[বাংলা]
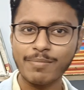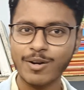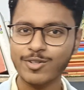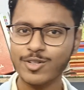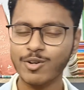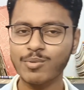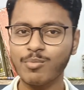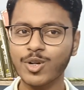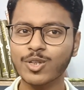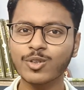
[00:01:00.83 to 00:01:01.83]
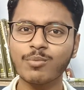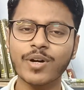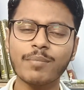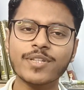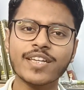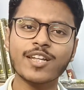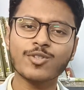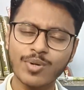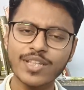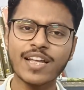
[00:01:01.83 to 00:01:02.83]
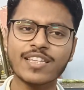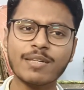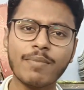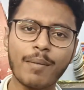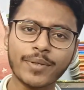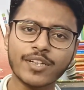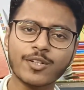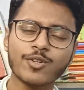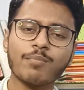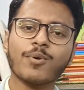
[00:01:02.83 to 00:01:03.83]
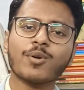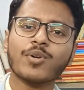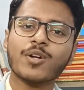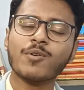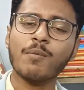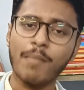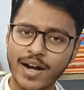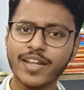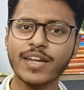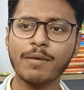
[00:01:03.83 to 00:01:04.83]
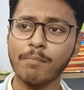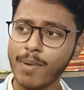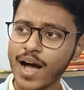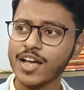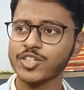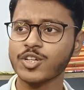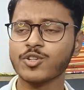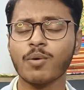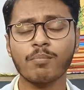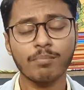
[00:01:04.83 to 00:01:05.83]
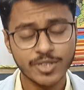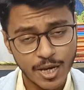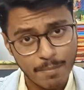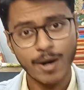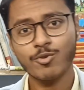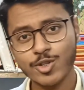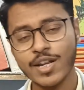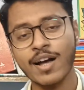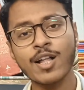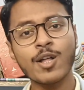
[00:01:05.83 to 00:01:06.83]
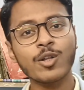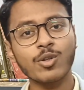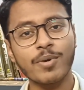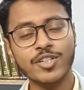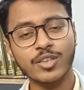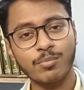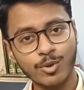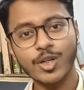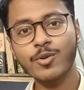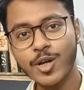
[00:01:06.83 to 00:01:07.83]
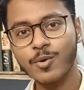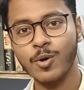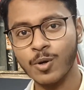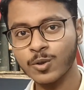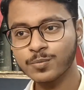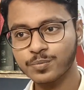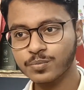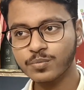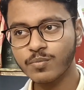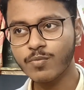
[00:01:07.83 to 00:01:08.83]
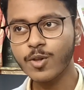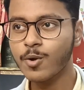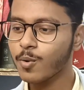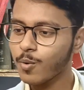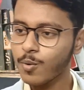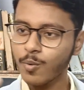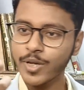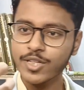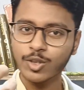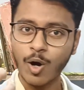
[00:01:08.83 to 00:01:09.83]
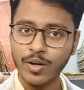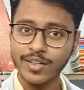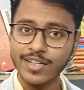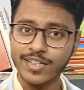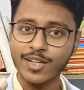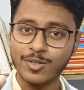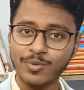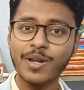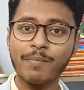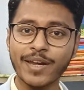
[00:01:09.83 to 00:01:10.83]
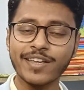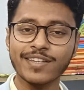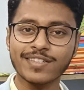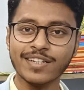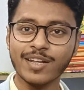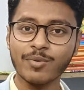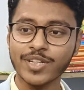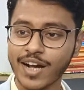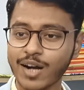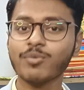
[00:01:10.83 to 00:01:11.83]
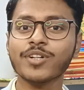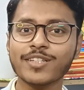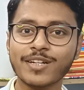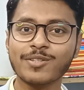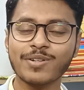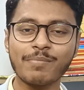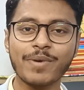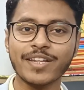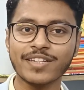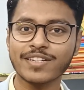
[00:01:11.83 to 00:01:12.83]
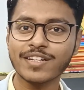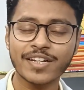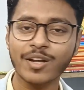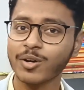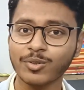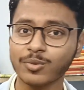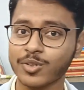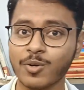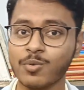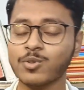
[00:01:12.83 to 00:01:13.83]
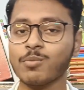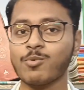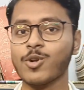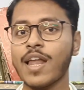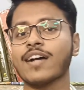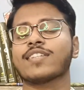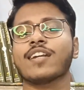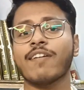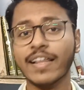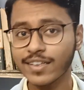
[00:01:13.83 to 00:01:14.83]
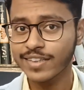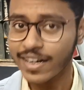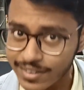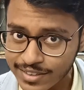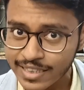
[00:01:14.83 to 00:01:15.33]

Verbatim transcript: যে মানুষটা যখন বলে দিল তোমাকে আমি ছেড়ে চলে যাচ্ছি বা আমাদের এই সম্পর্কটার কোনো মানে নেই বা সেই সেই মানুষটা তোমার সাথে প্রতারণা করলো ওই যে থটটা যেটার জন্যে বেরিয়ে এসেছিলে ওই যে কারণটা যেটার জন্য বেরিয়ে এসেছিলে সেটা হয়তো অতটা গুরুত্বপূর্ণ লাগছে না রাদার দ্যান